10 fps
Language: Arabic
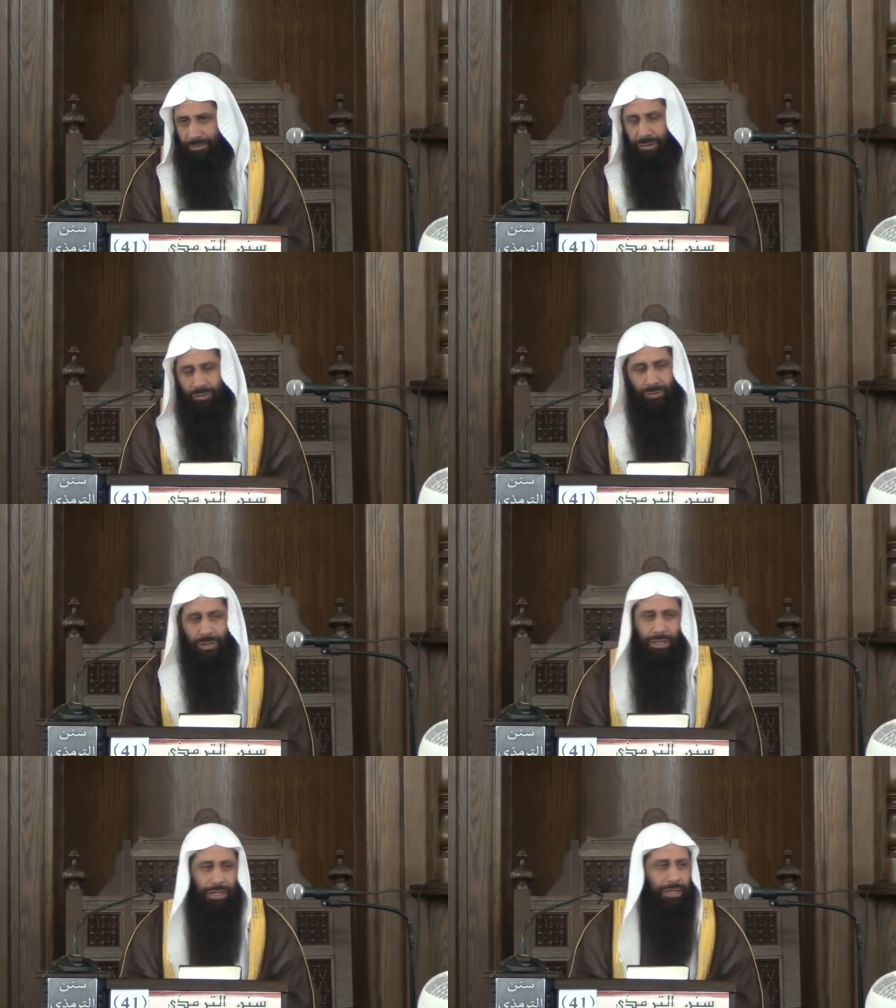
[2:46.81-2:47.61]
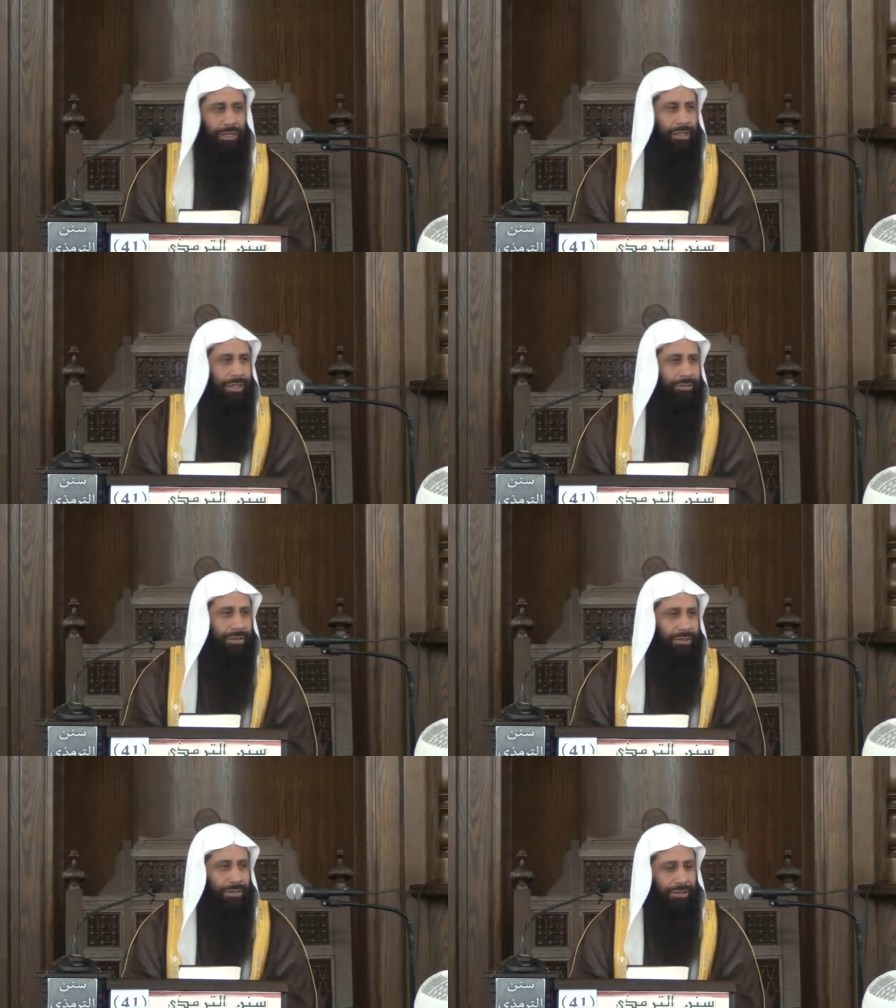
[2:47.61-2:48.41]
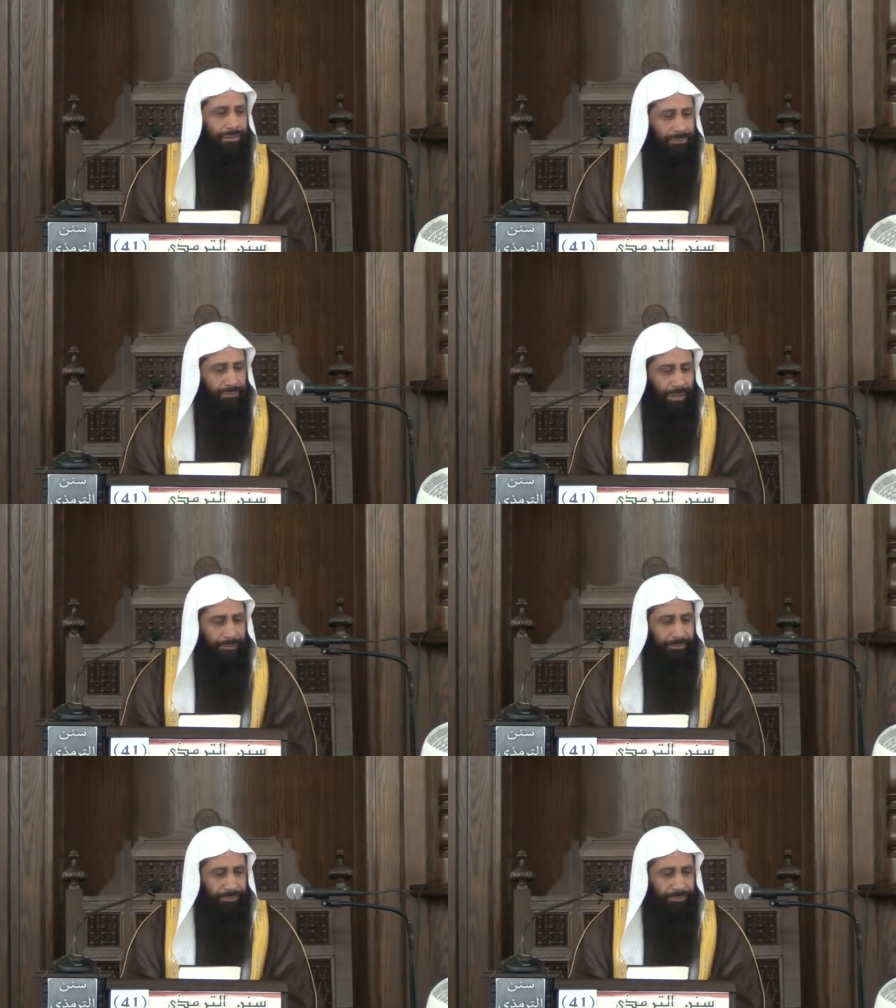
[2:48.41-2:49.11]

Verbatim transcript: مجهولا لا هذا الكلام غير صحيح نعم